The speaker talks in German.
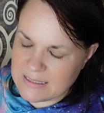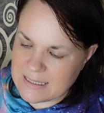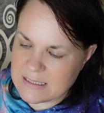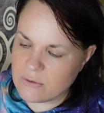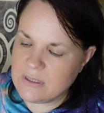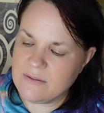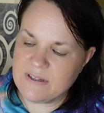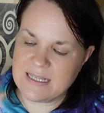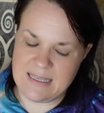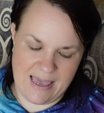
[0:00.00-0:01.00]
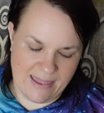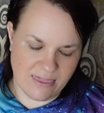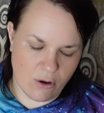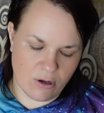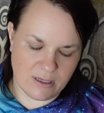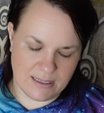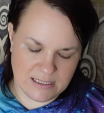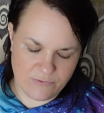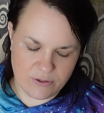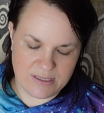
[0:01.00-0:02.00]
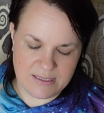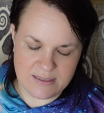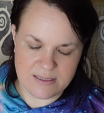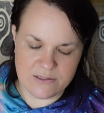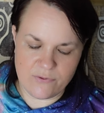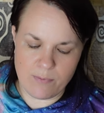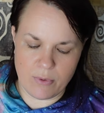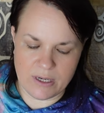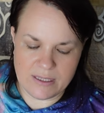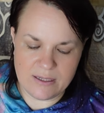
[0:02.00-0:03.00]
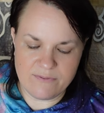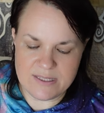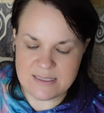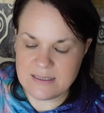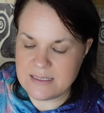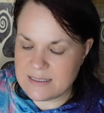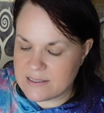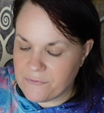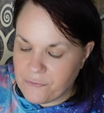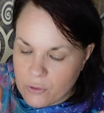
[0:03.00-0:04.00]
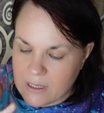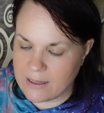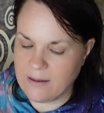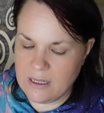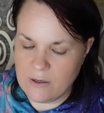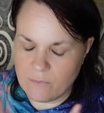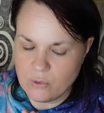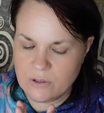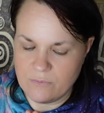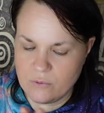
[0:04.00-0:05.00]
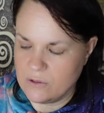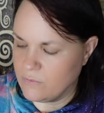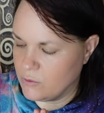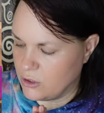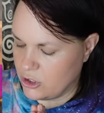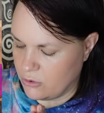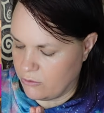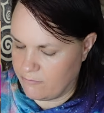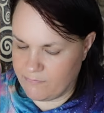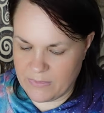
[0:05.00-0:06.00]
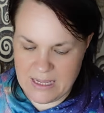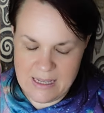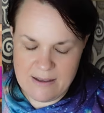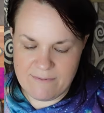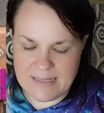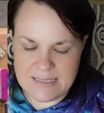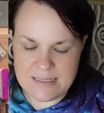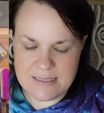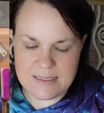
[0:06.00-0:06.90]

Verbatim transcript: dass du hier wirklich eintauchen kannst für dich in dieses verborgene Wissen, in diese Fülle wunder, wunder, wunderschön. Was ist